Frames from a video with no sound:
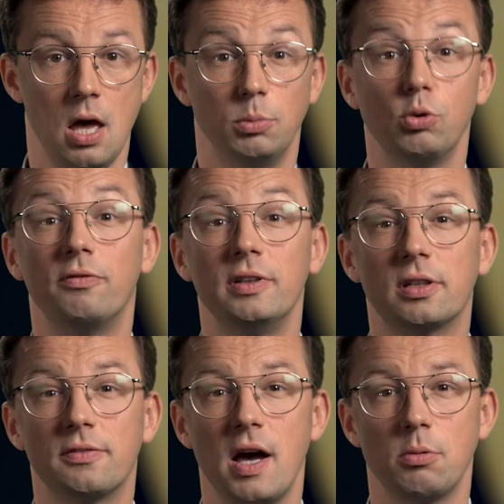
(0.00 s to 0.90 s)
Było
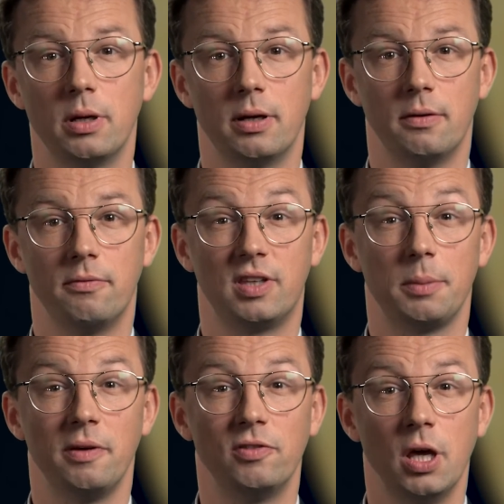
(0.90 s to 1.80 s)
wytrwałe w
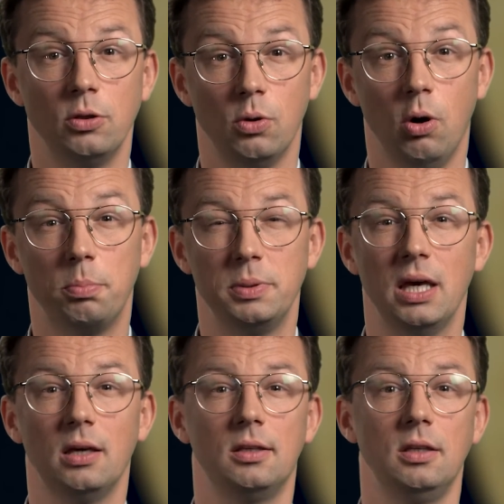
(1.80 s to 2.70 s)
zapewnieniu
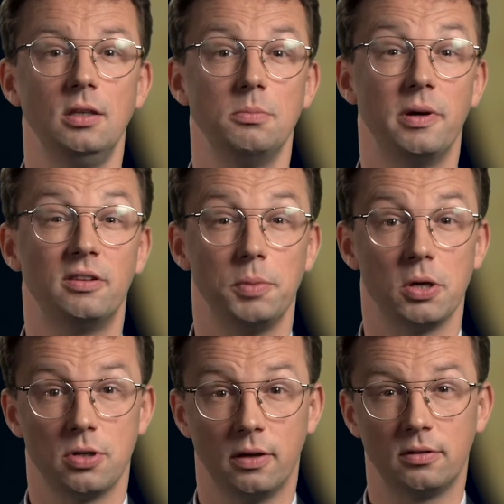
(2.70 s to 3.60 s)
opieki i
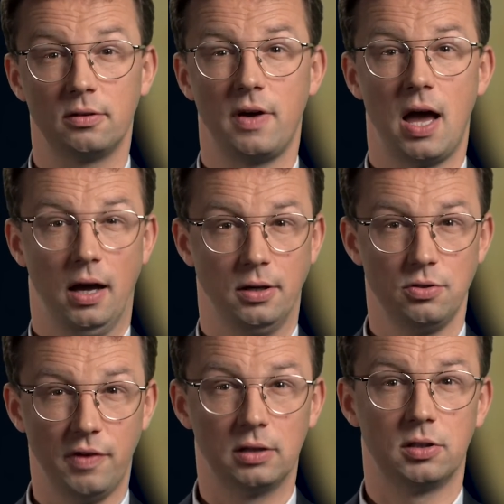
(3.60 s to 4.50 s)
bezpieczeństwa
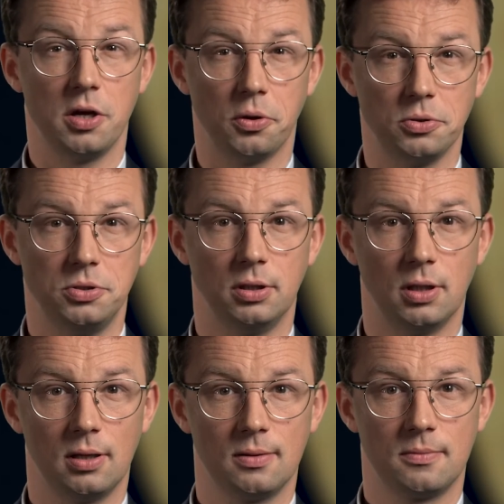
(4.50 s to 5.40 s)
świętej
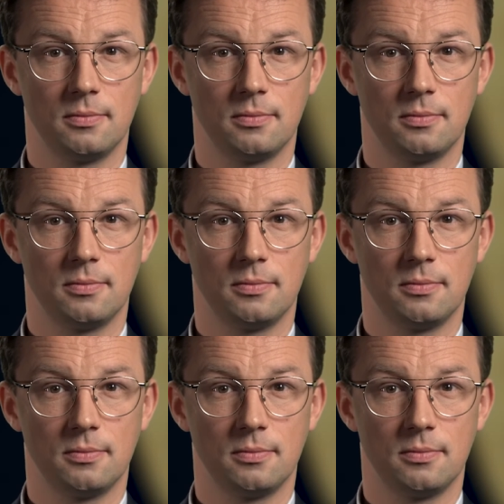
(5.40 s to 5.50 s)
rodzinie.